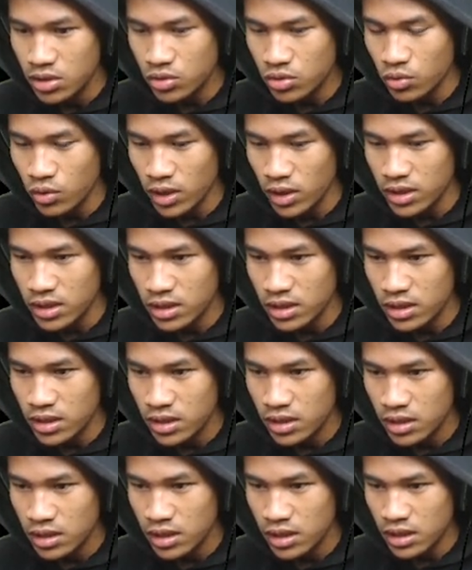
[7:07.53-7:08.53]
Tuh kan
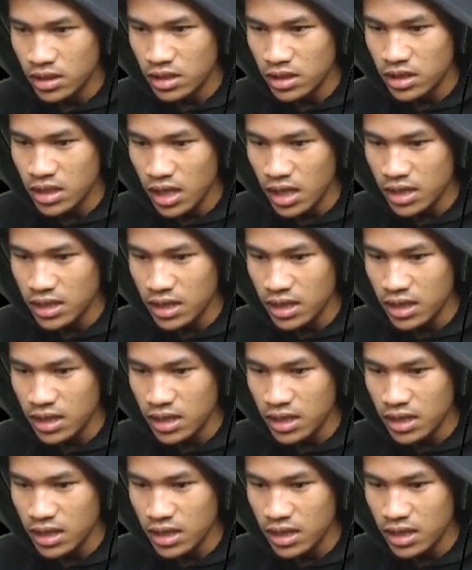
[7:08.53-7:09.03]
ini dia